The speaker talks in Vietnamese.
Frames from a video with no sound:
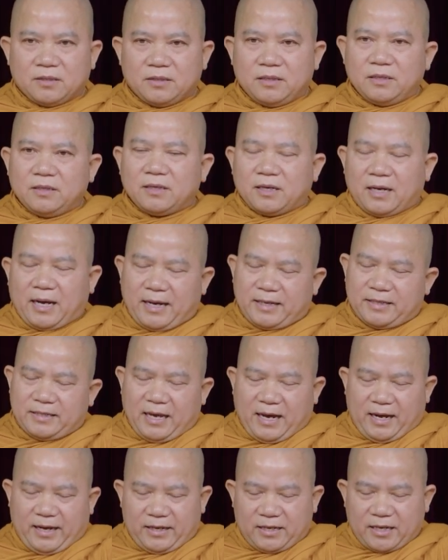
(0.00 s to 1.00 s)
Như Lai
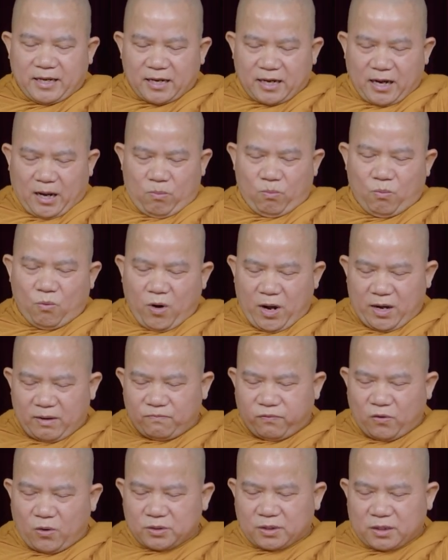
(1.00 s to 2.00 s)
dạy các ông
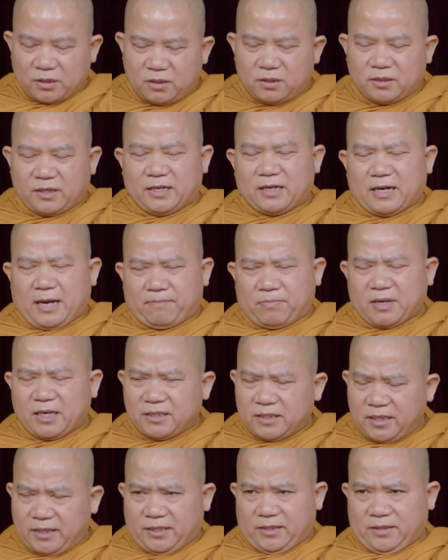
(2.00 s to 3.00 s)
quán vô thường để làm
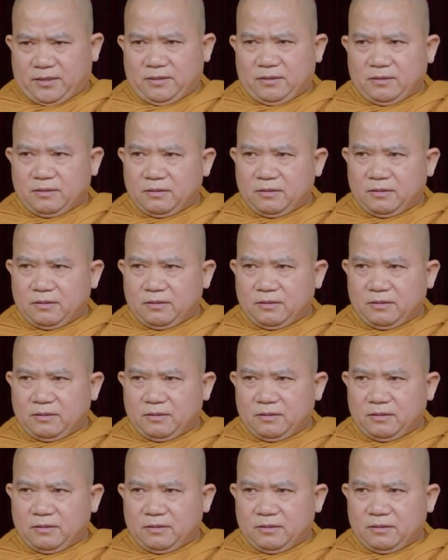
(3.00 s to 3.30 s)
cái gì?